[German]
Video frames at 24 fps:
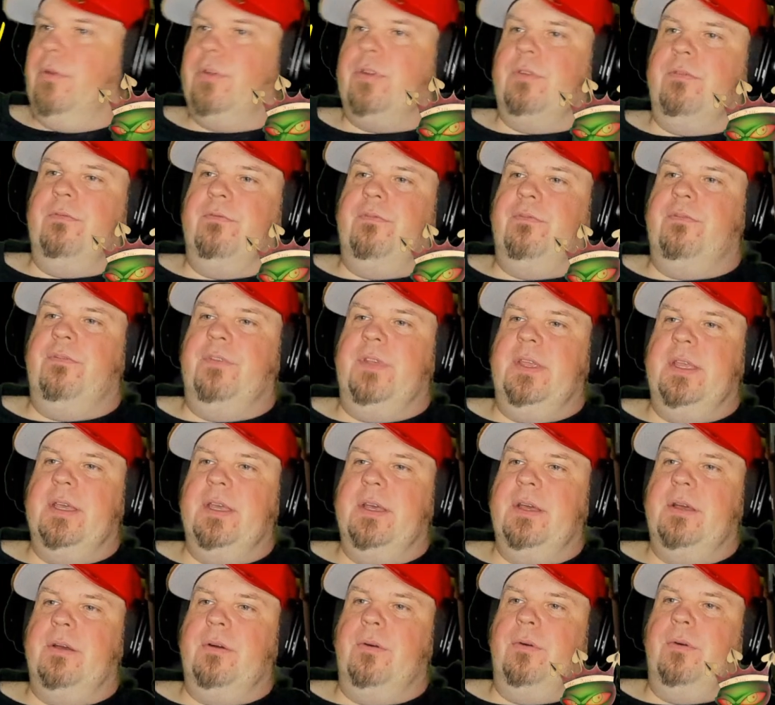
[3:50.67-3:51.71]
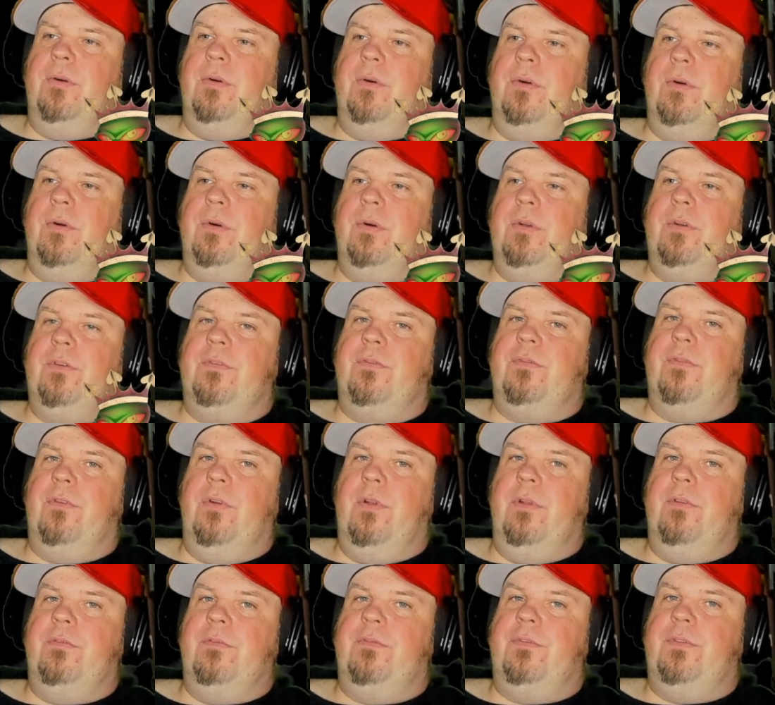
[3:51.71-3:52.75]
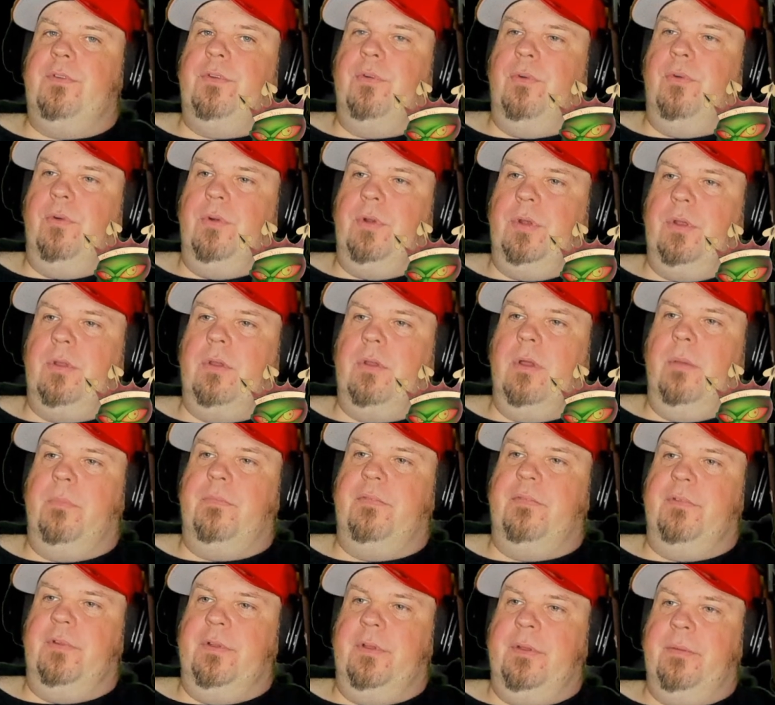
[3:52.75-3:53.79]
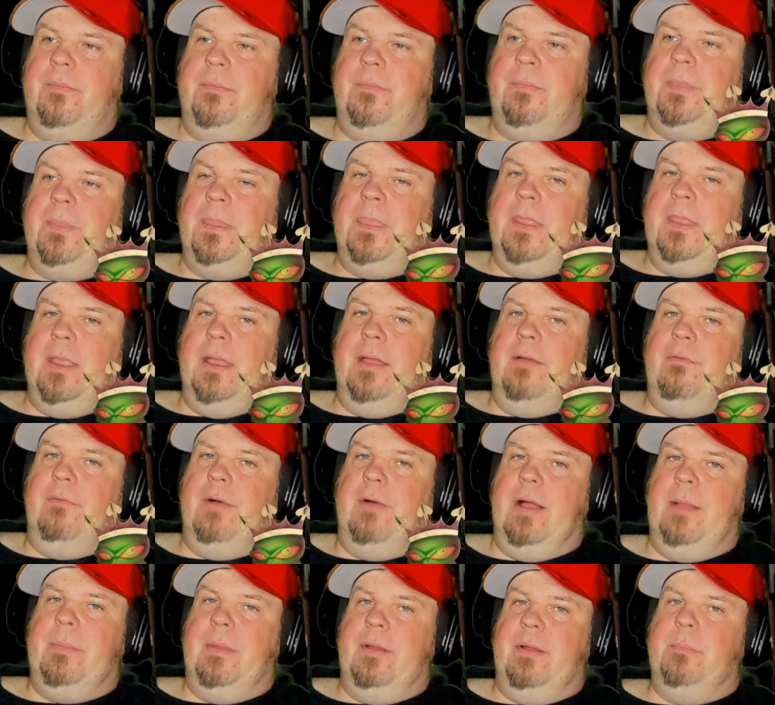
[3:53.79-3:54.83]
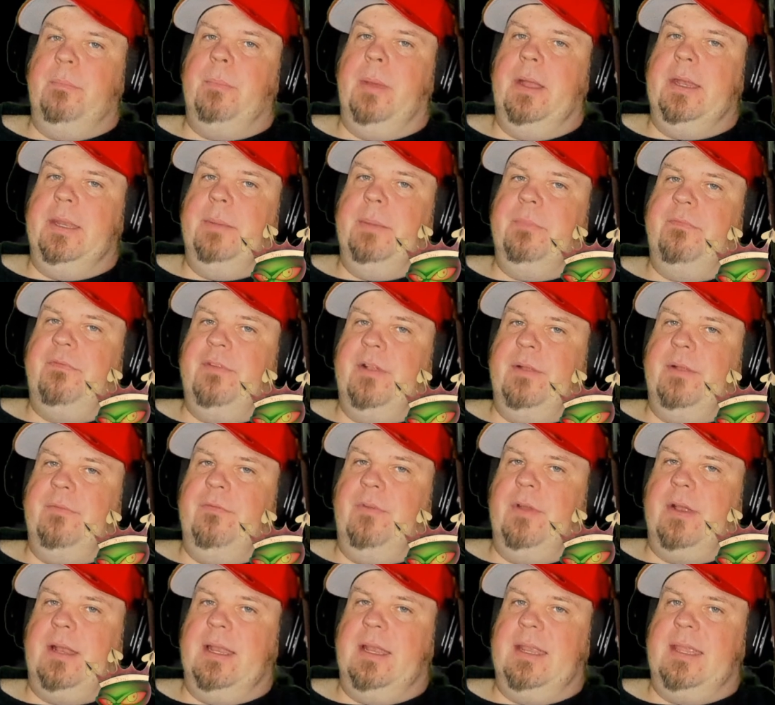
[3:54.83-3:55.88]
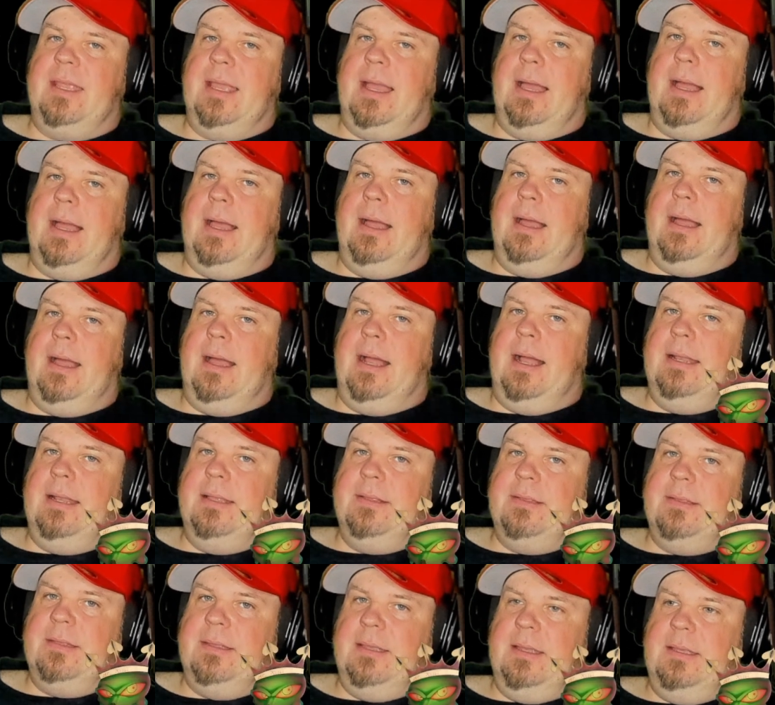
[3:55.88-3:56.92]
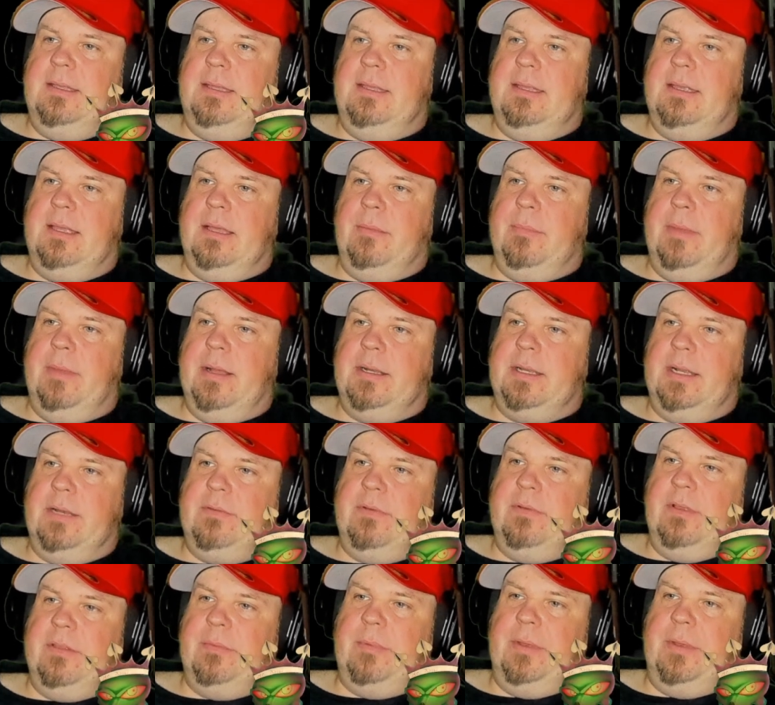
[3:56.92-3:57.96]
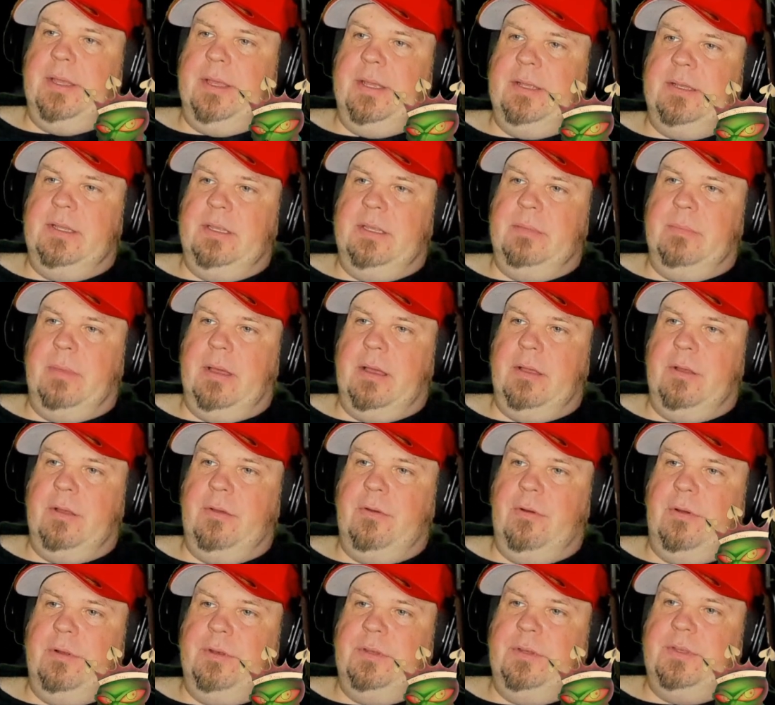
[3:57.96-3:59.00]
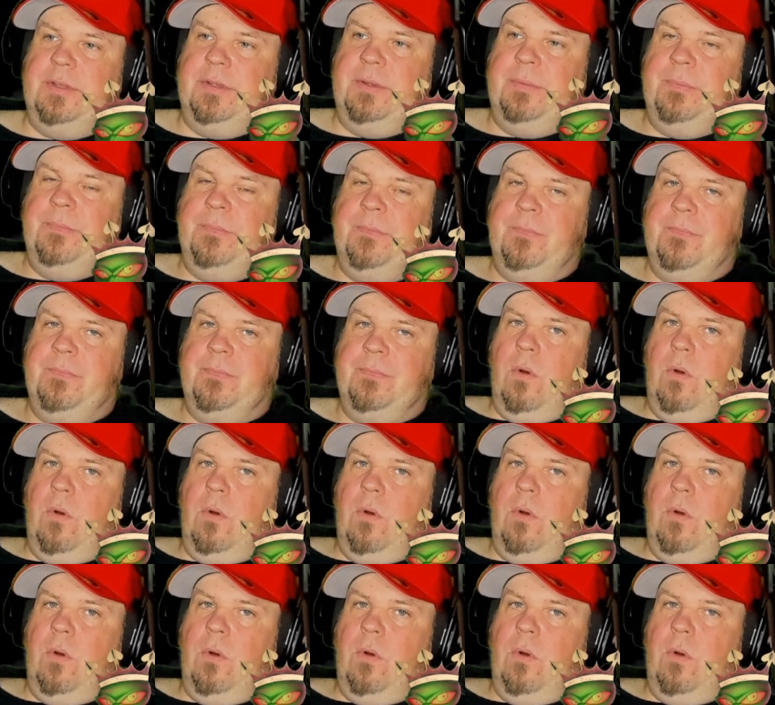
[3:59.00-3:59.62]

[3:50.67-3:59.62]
zwischen 4 und 5 Totenköpfe. Weil man bei dem Film wirklich alles richtig gemacht hat, was man richtig machen konnte.